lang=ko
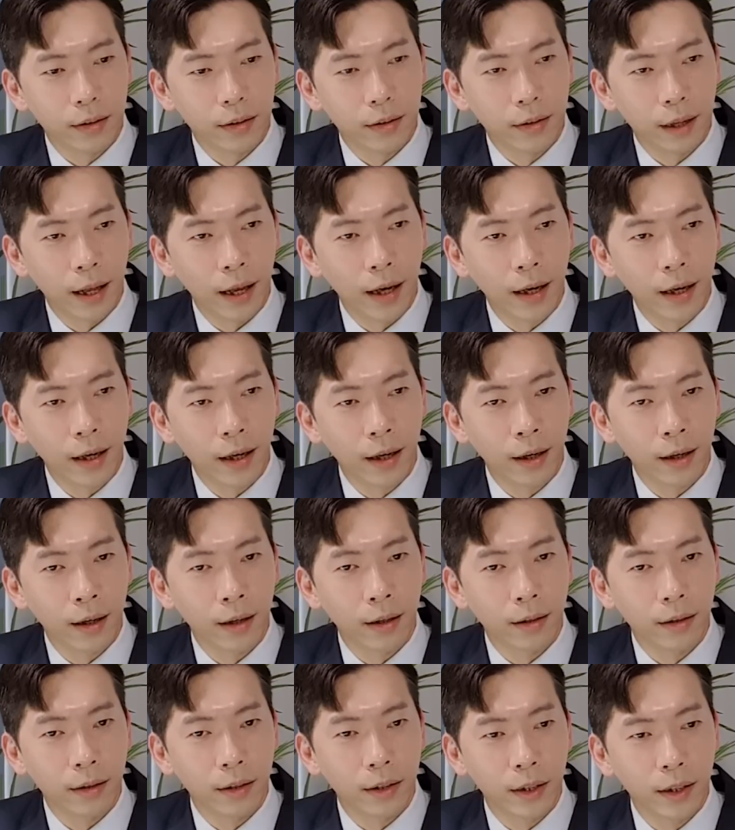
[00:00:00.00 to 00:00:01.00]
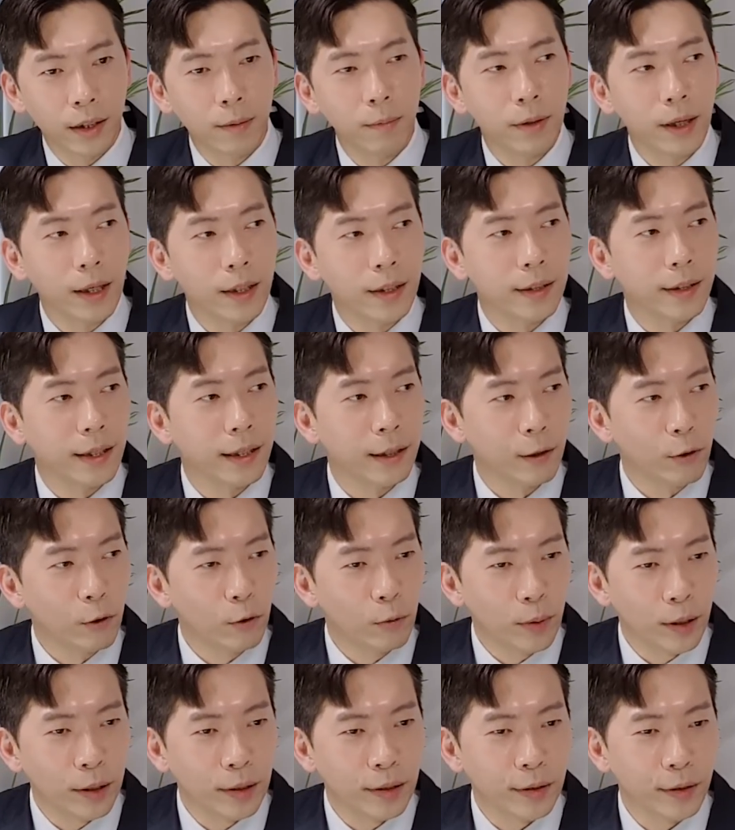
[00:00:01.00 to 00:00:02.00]
내가 지금까지
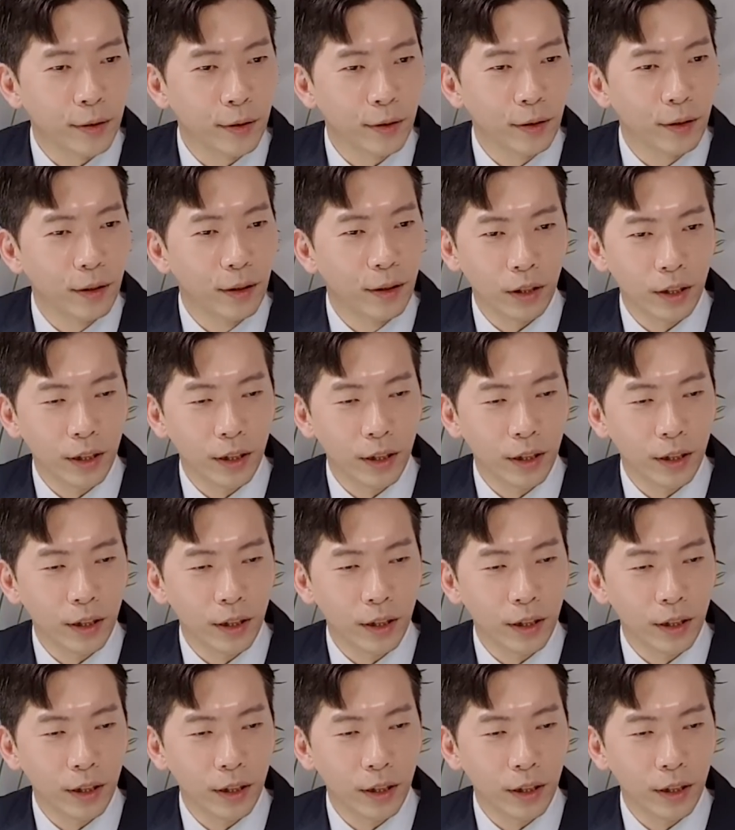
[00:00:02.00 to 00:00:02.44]
살아오면서